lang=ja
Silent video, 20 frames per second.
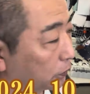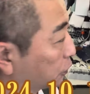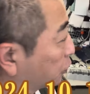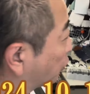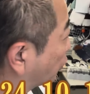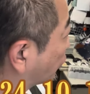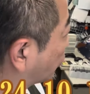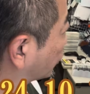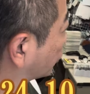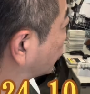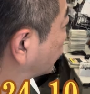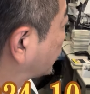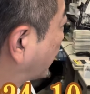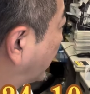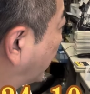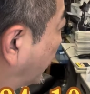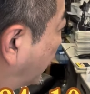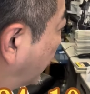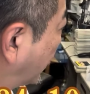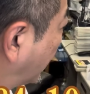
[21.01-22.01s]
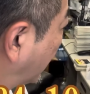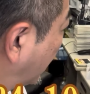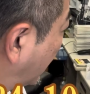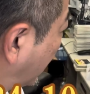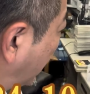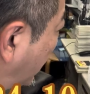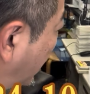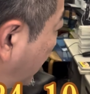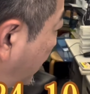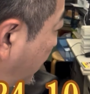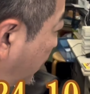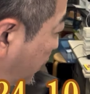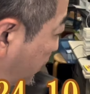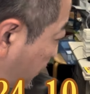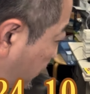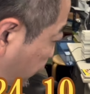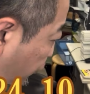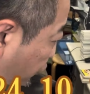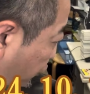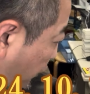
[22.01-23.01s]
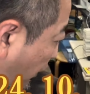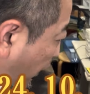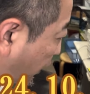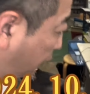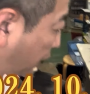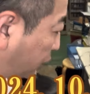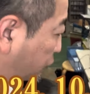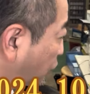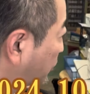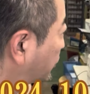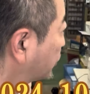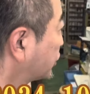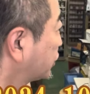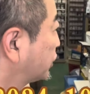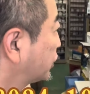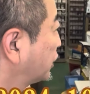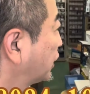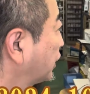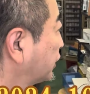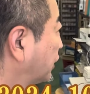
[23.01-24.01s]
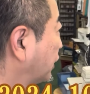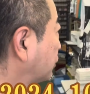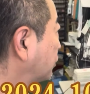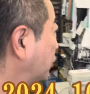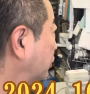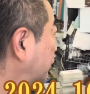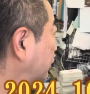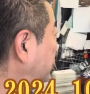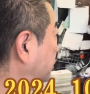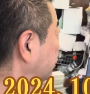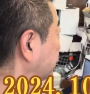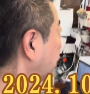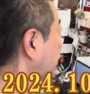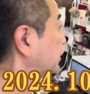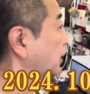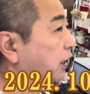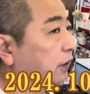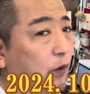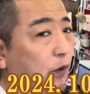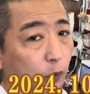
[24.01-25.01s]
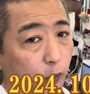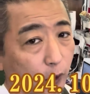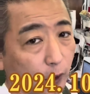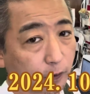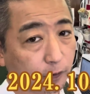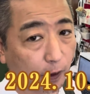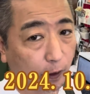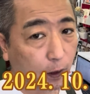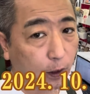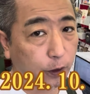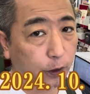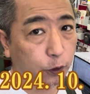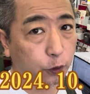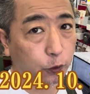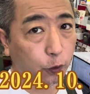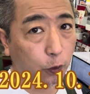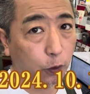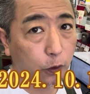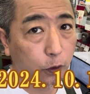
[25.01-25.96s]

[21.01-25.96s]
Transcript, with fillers: ということで、えー、少ないかと思いきや、結構でも店内はお客さんがいると。